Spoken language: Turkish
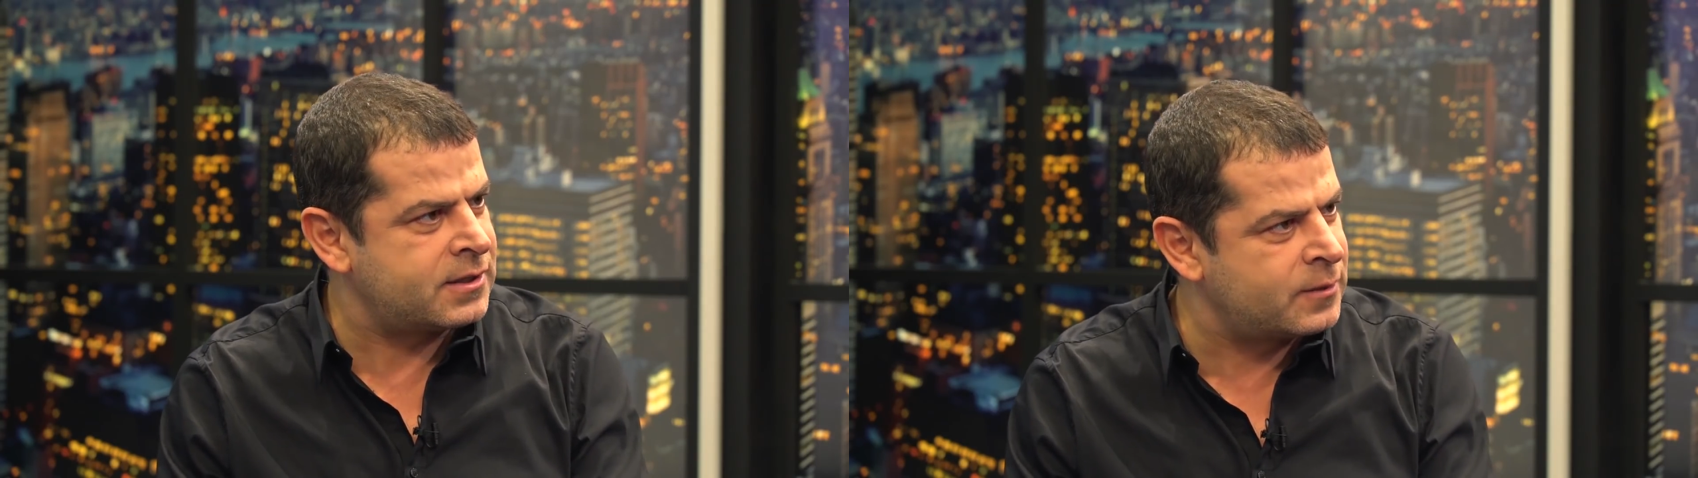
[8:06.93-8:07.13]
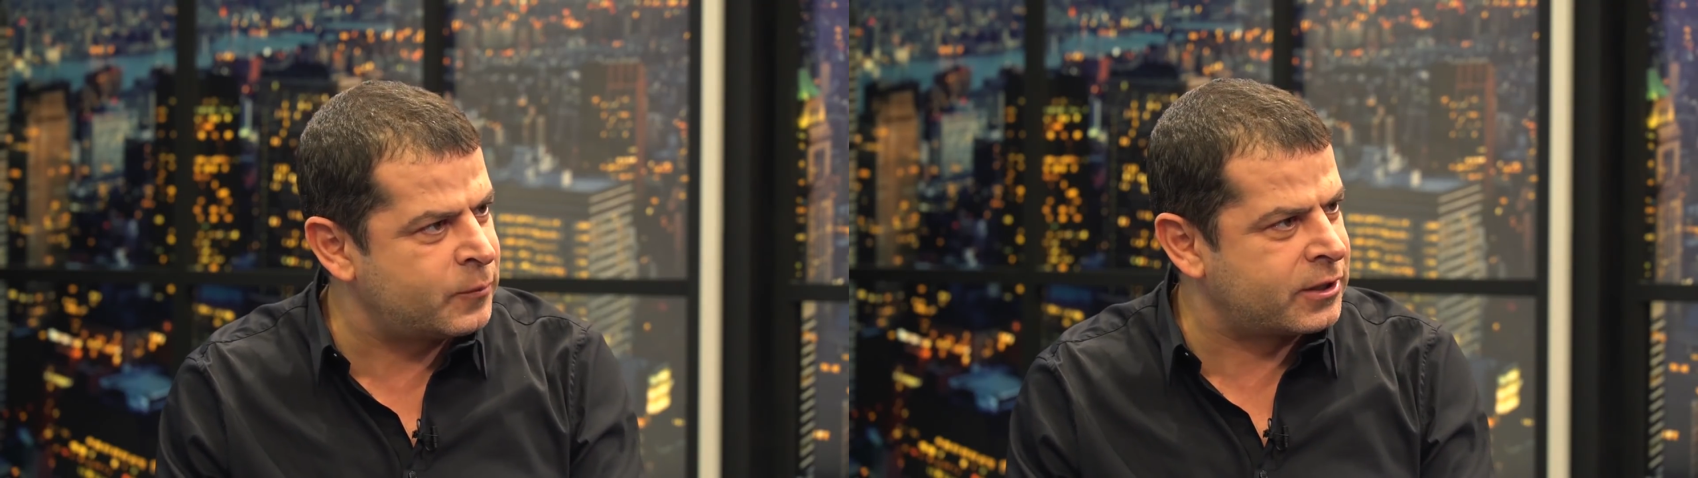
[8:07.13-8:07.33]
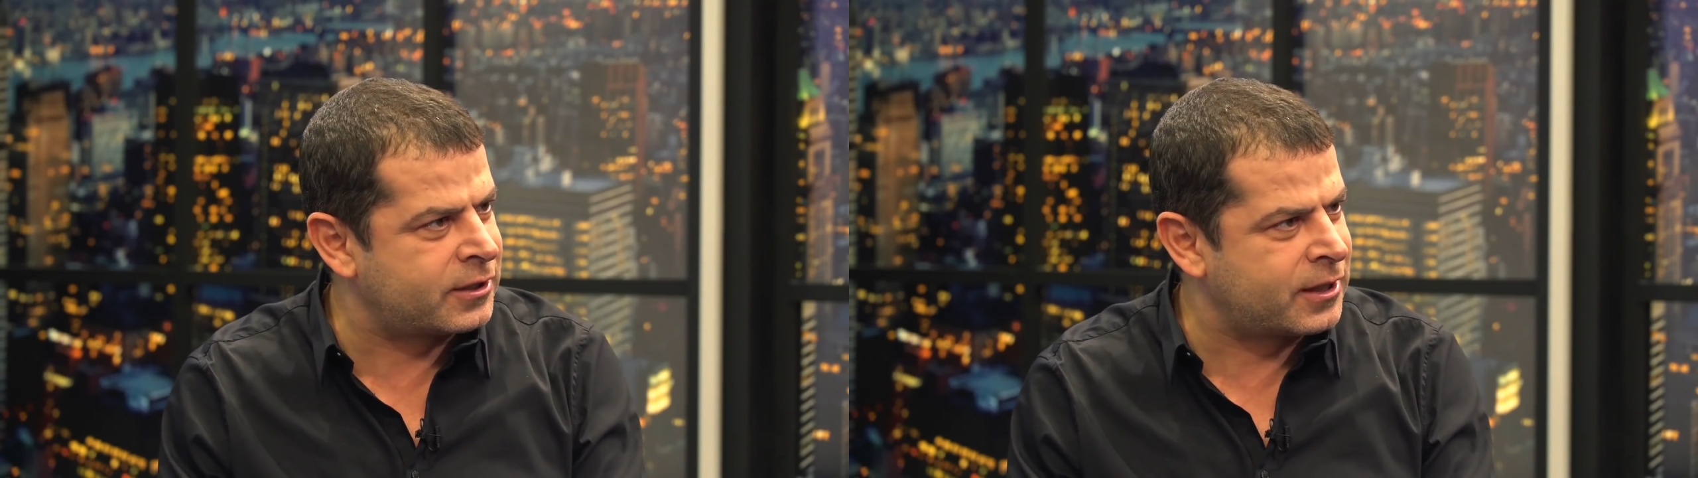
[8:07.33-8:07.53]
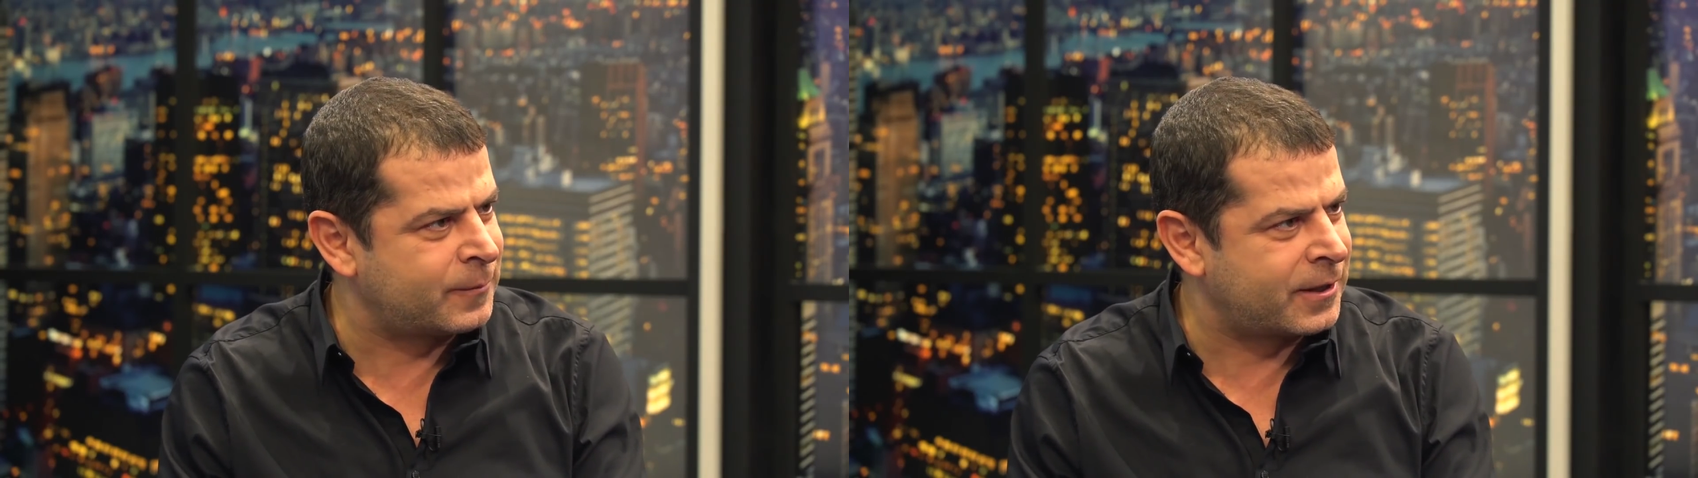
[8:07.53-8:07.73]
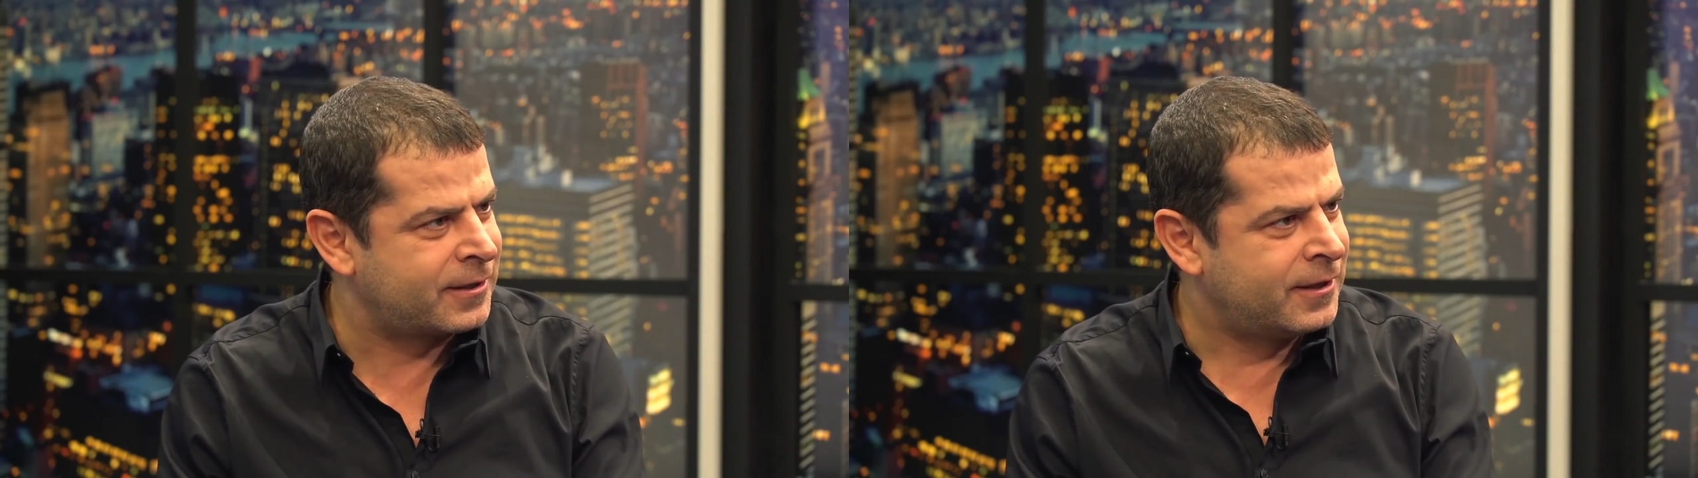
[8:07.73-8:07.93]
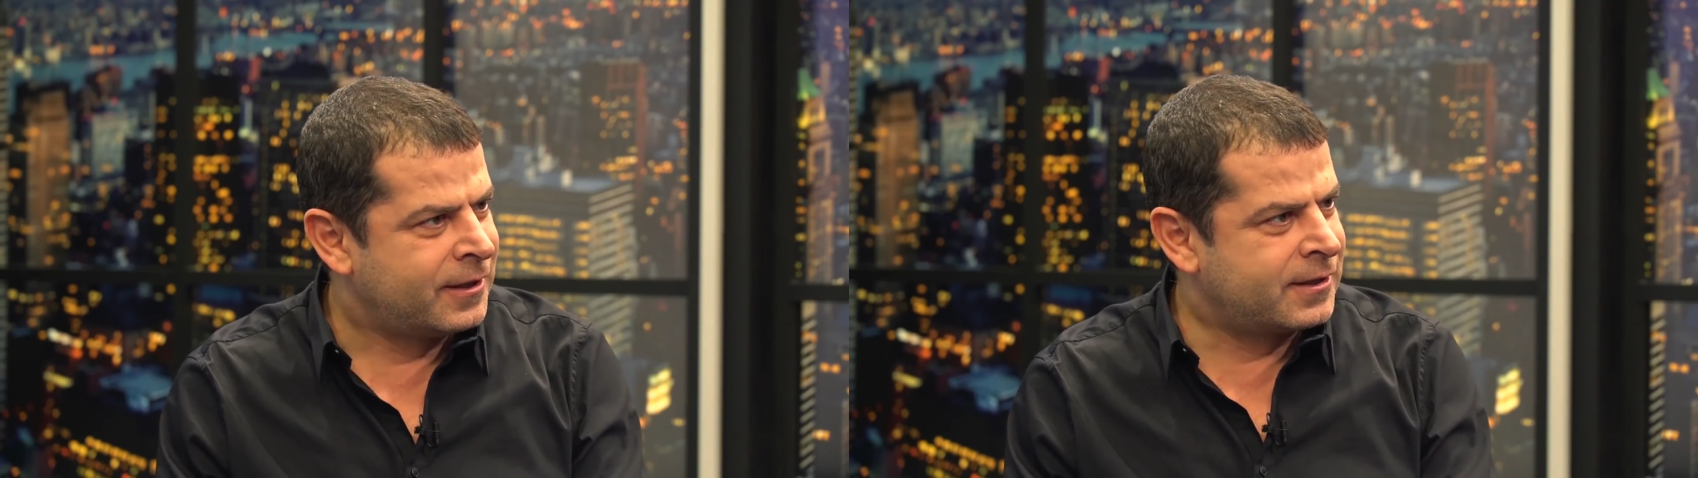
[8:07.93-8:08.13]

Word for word: evet, sığmadı adamlar. Evet.